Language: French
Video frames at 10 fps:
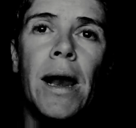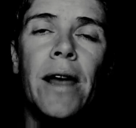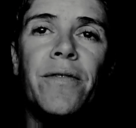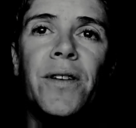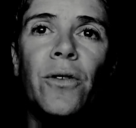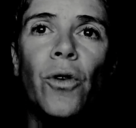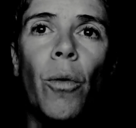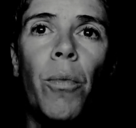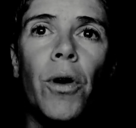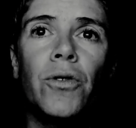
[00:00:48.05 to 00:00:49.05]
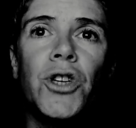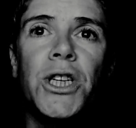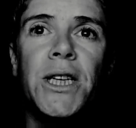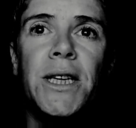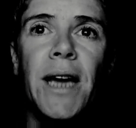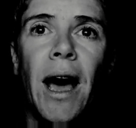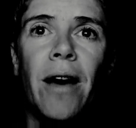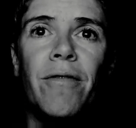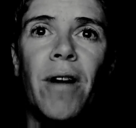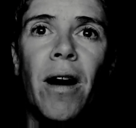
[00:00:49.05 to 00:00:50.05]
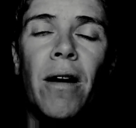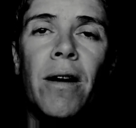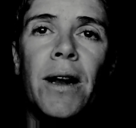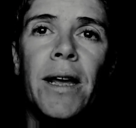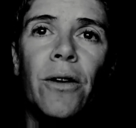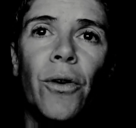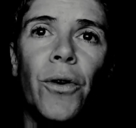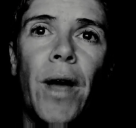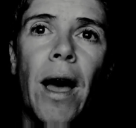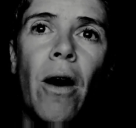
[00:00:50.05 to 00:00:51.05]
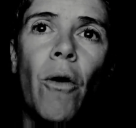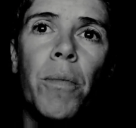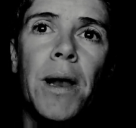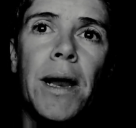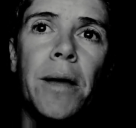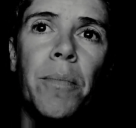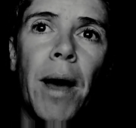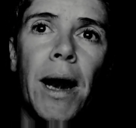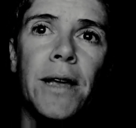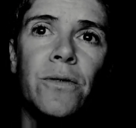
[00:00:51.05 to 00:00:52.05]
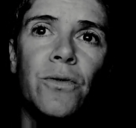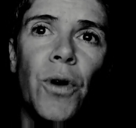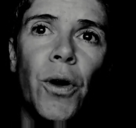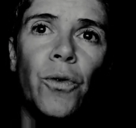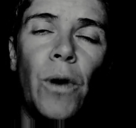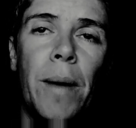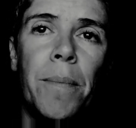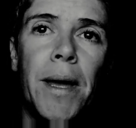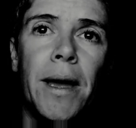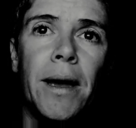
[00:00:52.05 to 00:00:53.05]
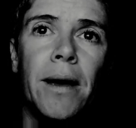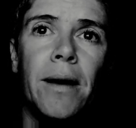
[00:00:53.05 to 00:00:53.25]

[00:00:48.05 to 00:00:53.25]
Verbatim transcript: la figure blanchie des gravats et le regard emmêlé par la sueur de la mer.